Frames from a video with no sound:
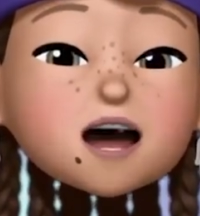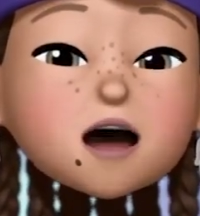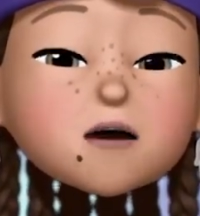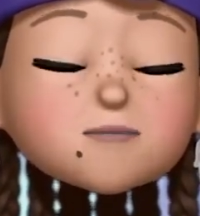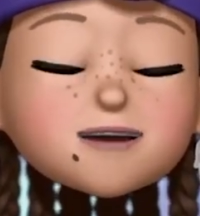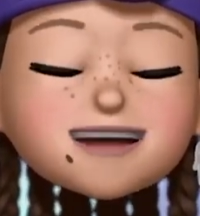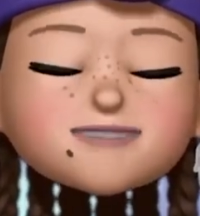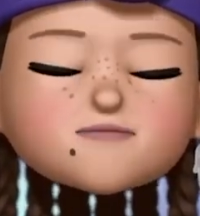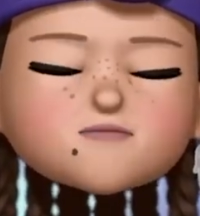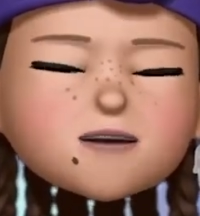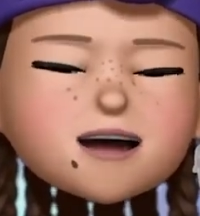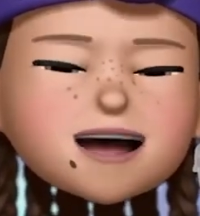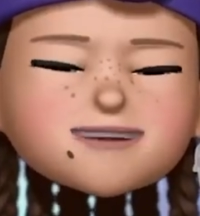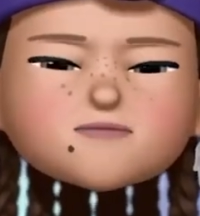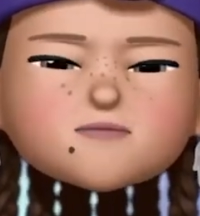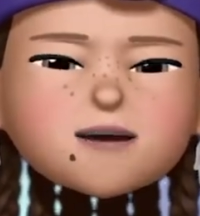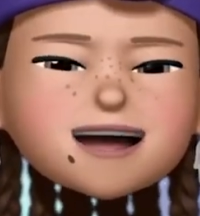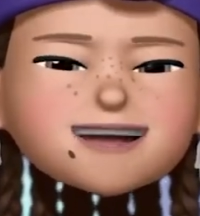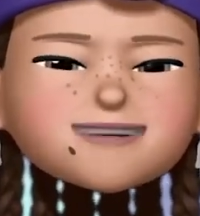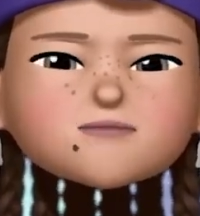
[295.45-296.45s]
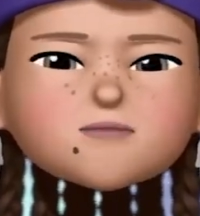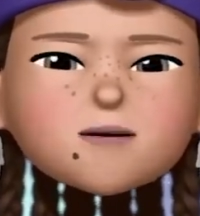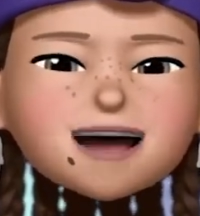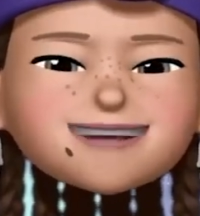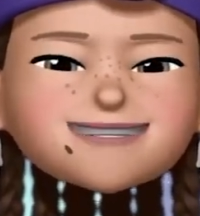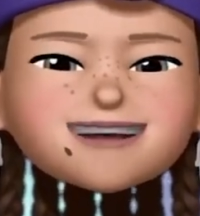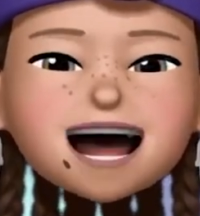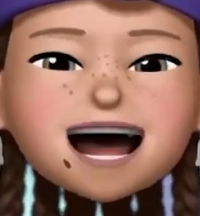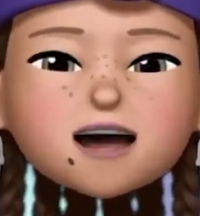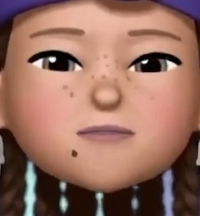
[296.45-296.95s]
no te dejes
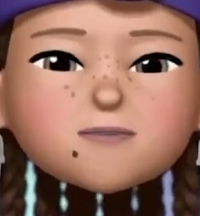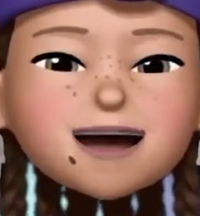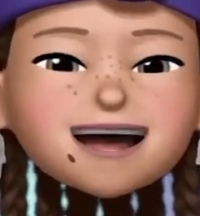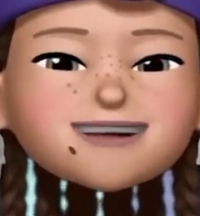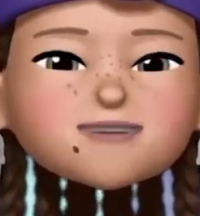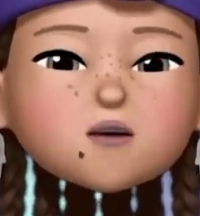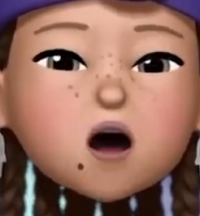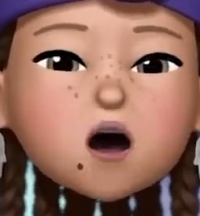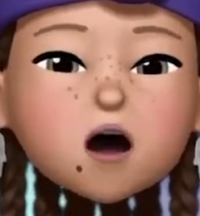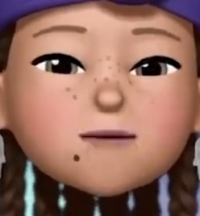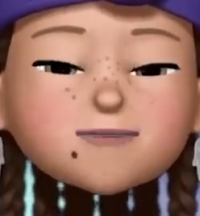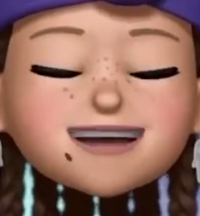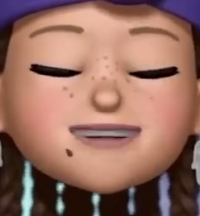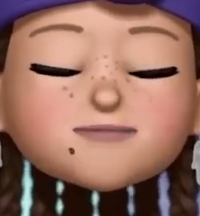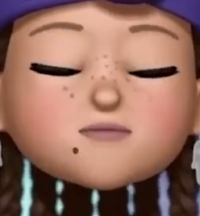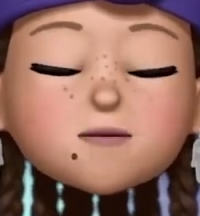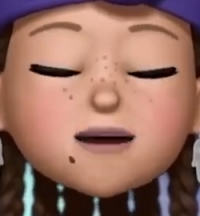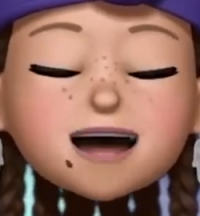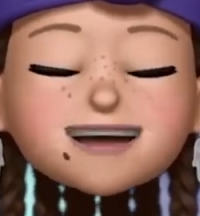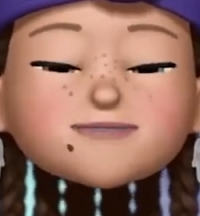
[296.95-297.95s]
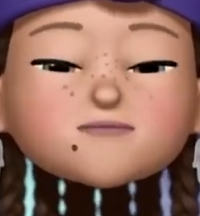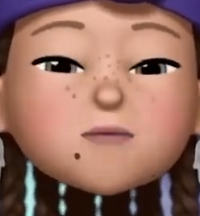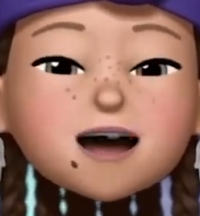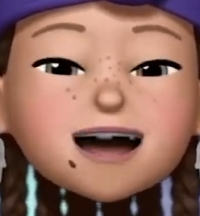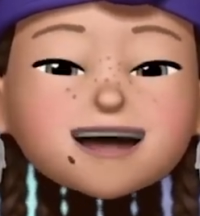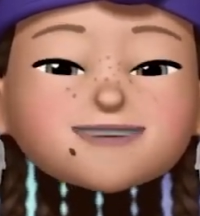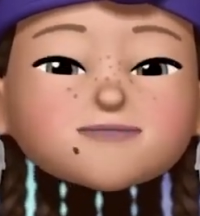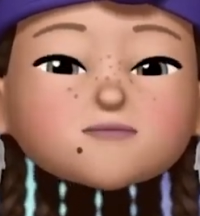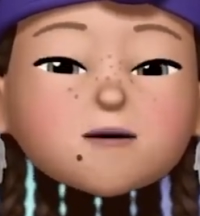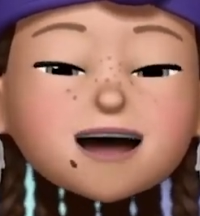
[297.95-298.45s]
amedrentar por ello, tienes todas las
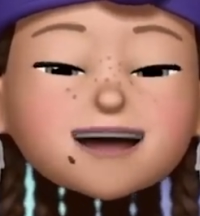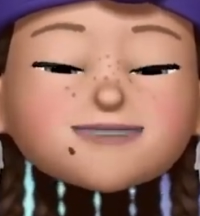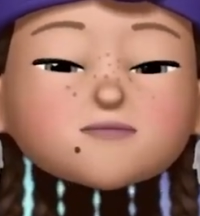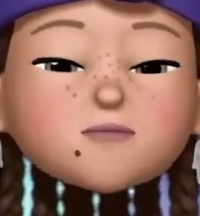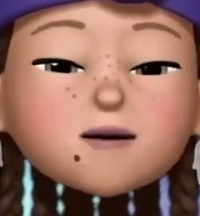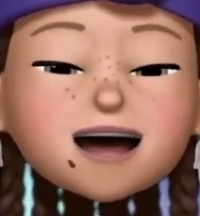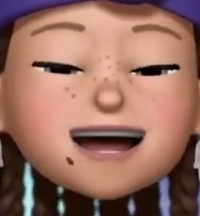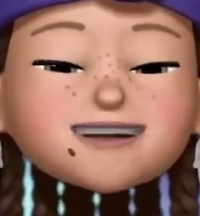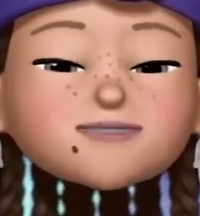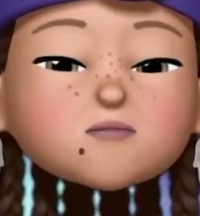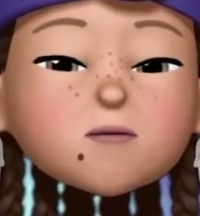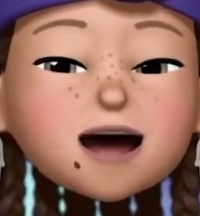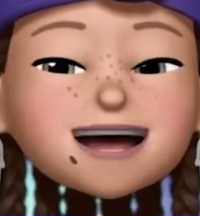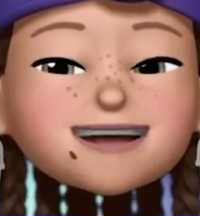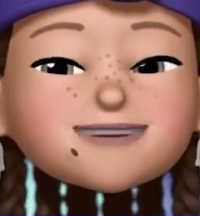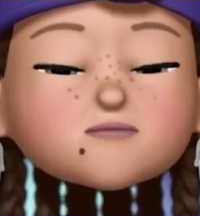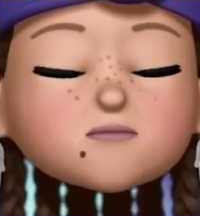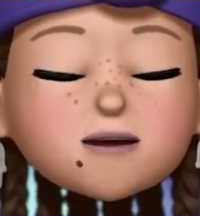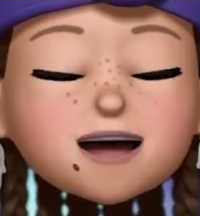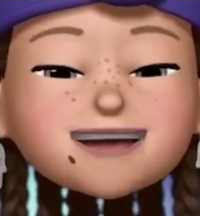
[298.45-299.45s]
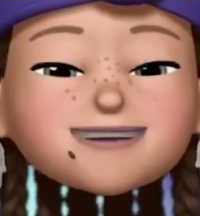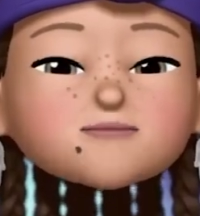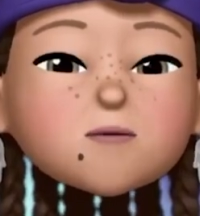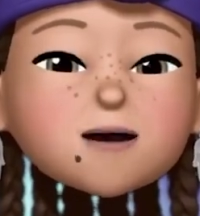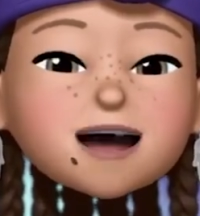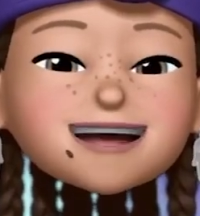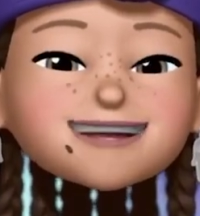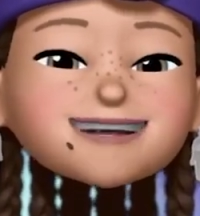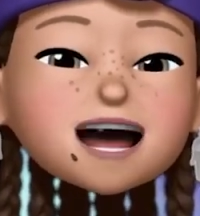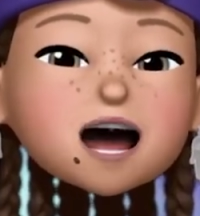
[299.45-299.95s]
capacidades para salir
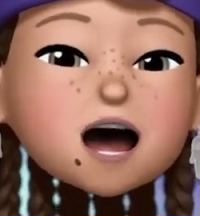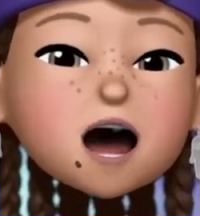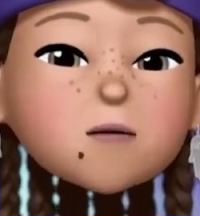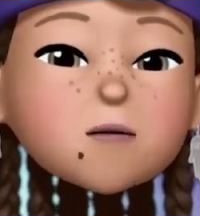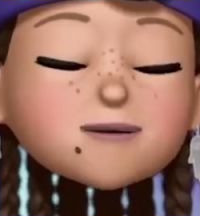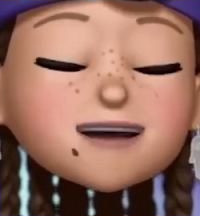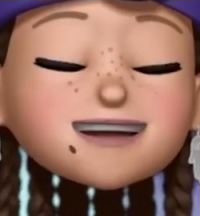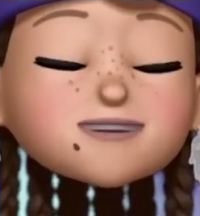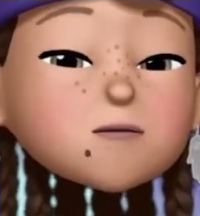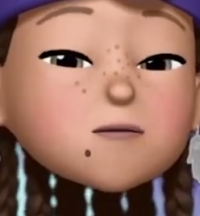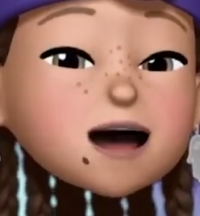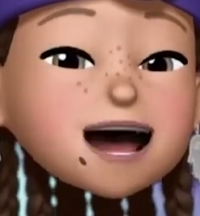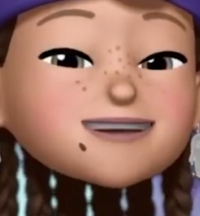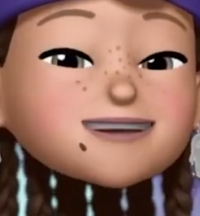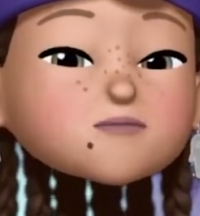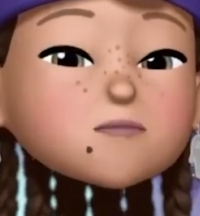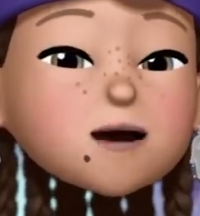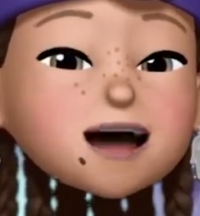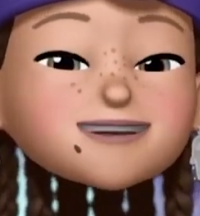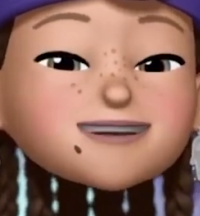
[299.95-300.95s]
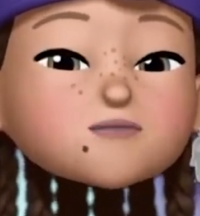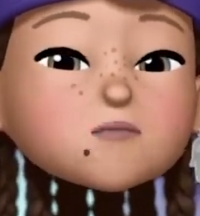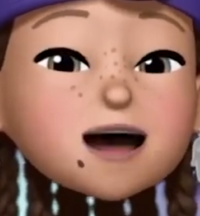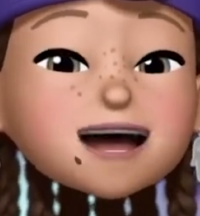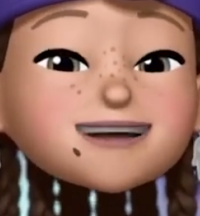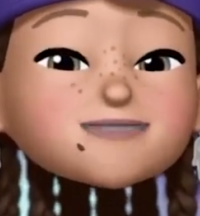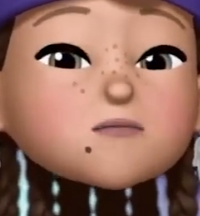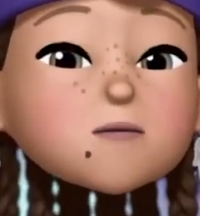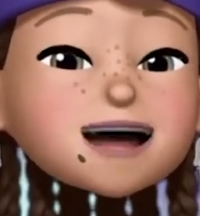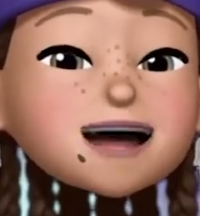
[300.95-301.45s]
adelante, si sientes que ese
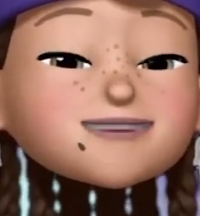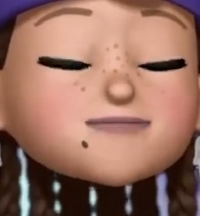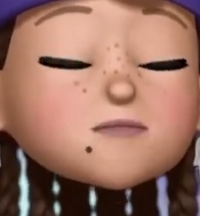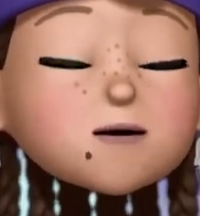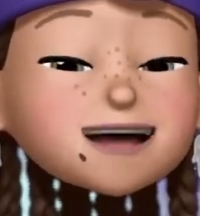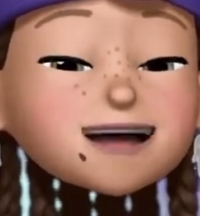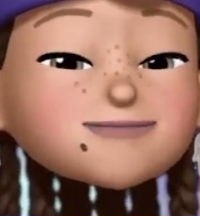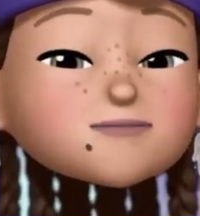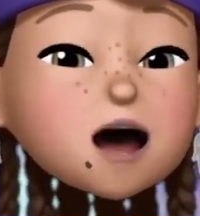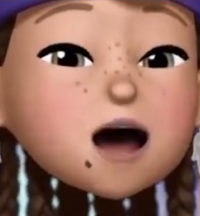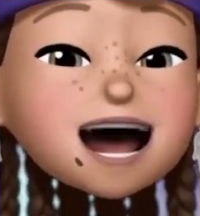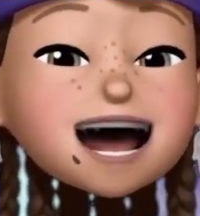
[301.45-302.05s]
ya no es tu lugar,